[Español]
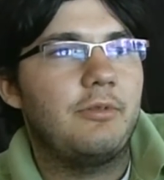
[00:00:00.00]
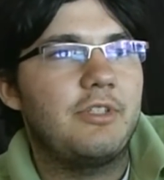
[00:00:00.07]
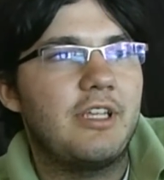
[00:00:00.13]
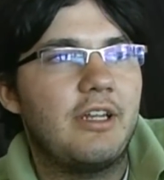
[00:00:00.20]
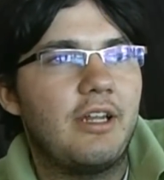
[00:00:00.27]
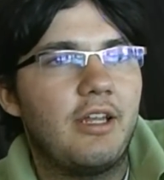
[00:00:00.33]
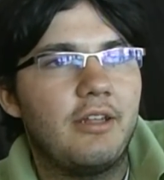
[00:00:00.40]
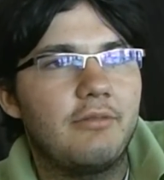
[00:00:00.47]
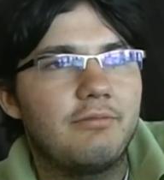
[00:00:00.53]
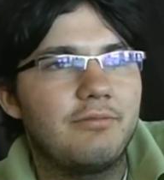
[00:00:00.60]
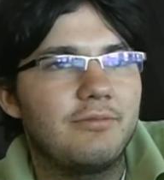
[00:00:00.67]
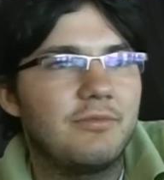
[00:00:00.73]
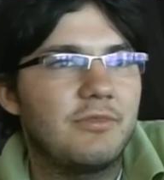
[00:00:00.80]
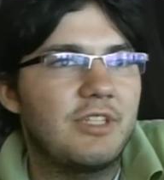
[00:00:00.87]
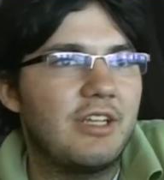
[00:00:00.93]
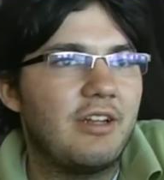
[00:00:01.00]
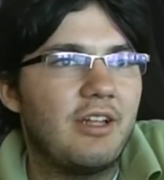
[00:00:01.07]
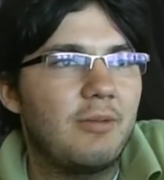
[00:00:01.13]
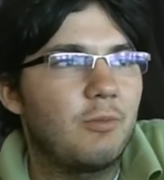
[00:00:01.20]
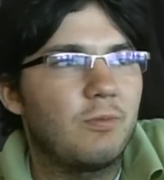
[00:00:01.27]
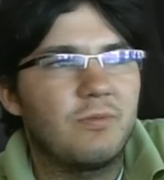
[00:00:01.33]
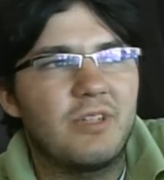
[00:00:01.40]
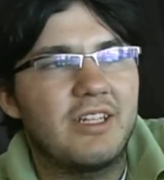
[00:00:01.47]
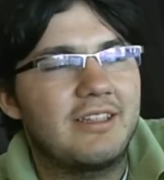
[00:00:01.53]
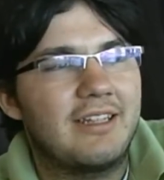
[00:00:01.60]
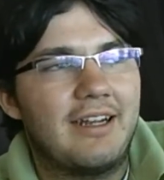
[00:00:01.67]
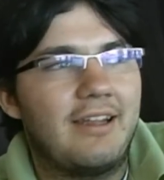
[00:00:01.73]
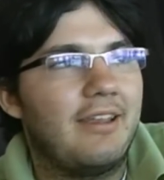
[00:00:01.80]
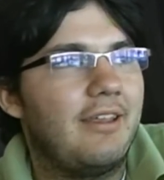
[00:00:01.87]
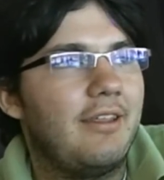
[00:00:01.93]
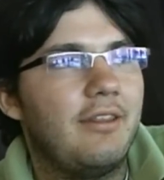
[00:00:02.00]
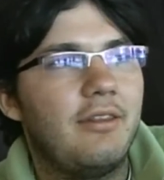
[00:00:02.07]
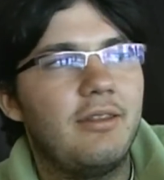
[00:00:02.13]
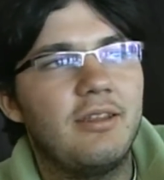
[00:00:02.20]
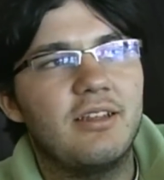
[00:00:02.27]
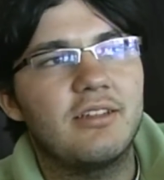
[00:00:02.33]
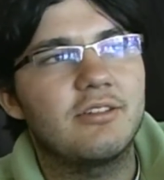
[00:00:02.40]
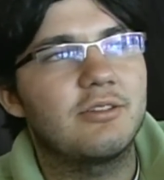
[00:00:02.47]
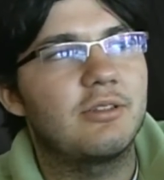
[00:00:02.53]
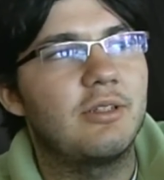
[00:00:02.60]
llena, llena de tragedias,